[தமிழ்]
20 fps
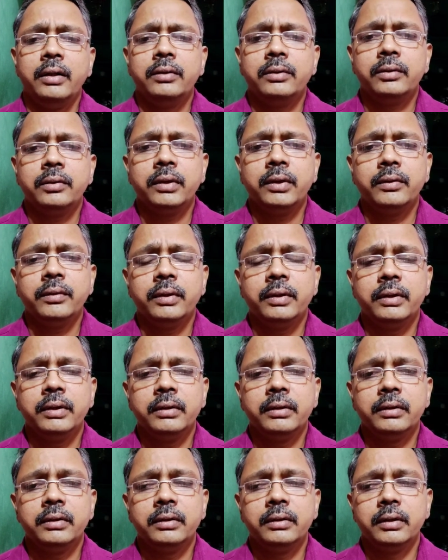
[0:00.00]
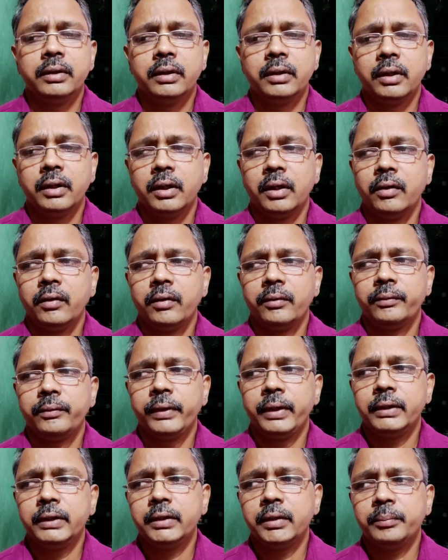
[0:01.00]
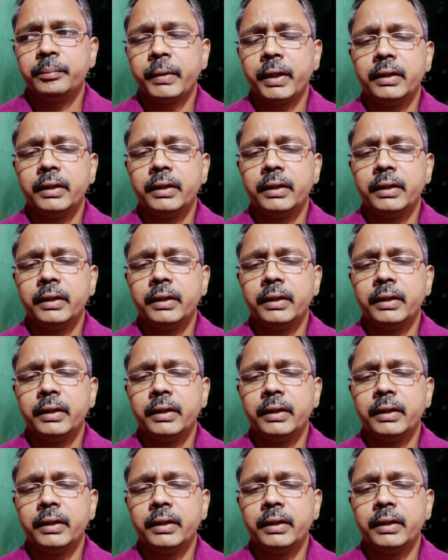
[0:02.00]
ஆக்சுவலி வந்து அவன் ஃபேஸை